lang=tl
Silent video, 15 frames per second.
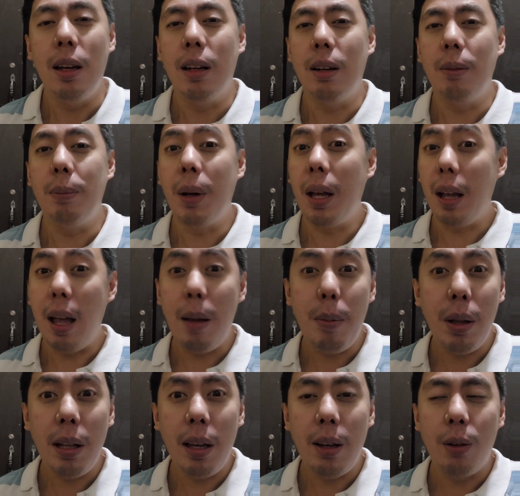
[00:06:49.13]
uh,
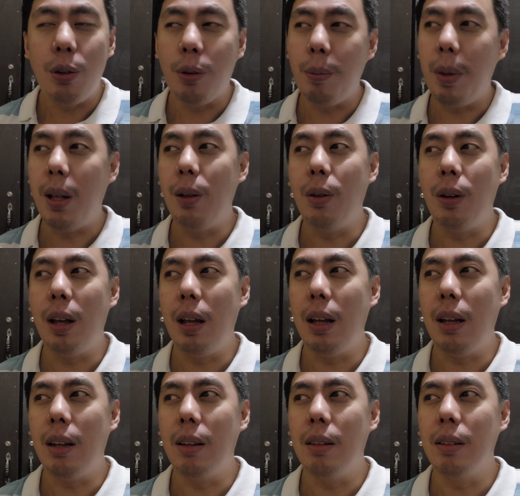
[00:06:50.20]
pagkakamali or meron
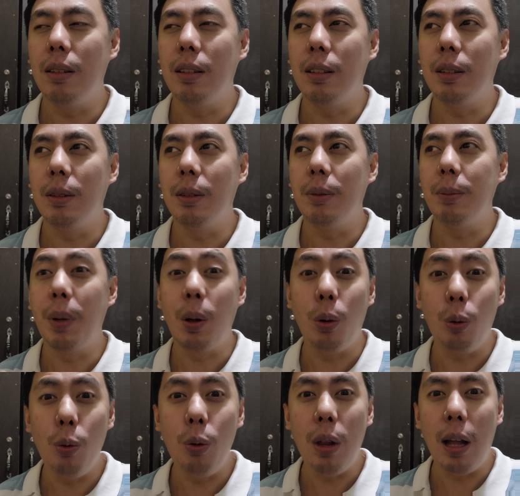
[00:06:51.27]
kang uh,
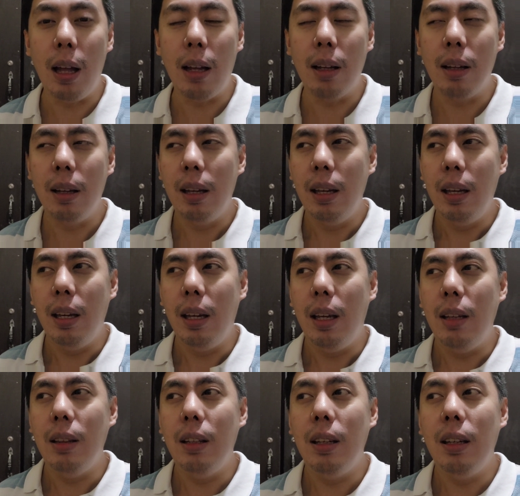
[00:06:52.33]
pagkukulang,
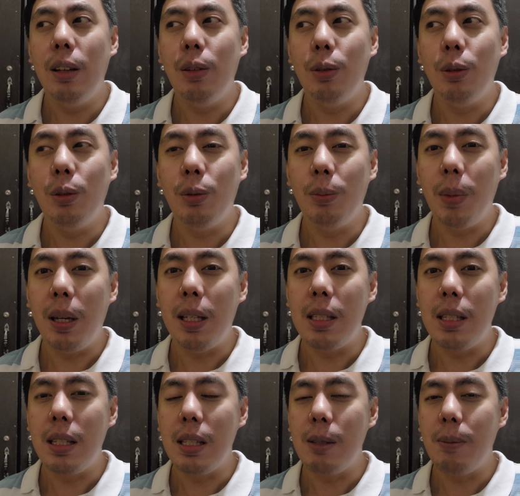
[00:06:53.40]
hindi yun yung
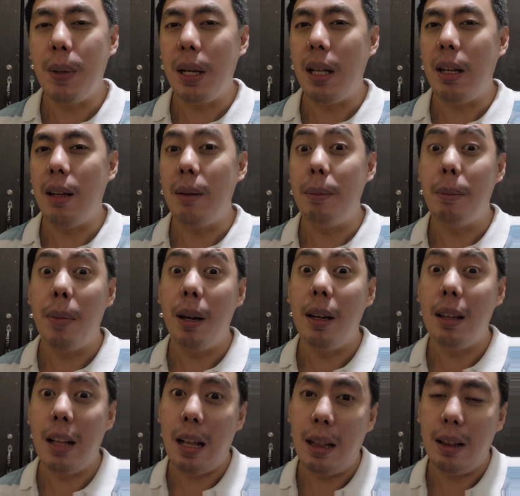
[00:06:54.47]
basis para mag
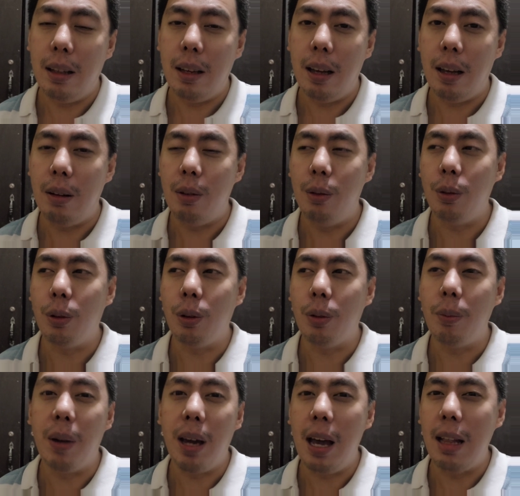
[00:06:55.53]
ka or
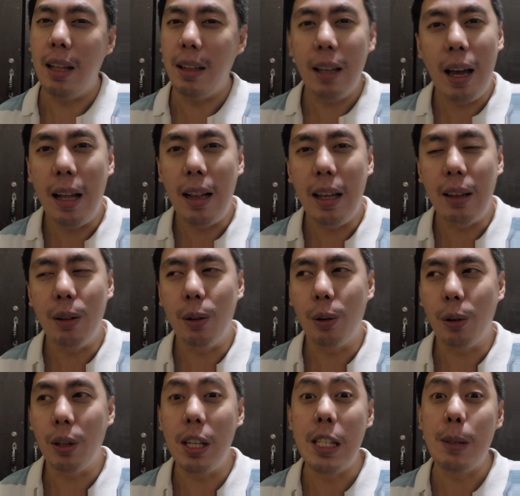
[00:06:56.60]
magalit-galit
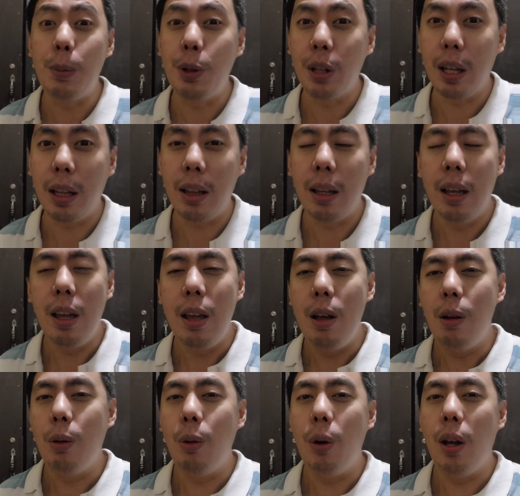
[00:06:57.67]
or ismolin
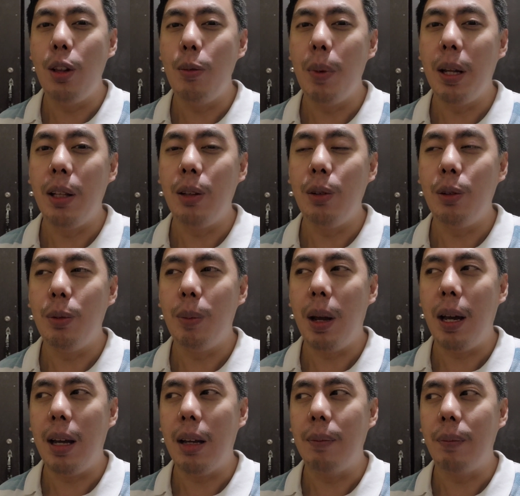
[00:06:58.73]
kung ano man yung
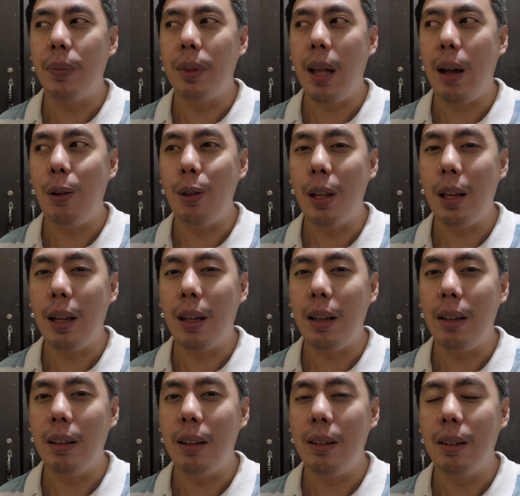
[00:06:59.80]
mga tao na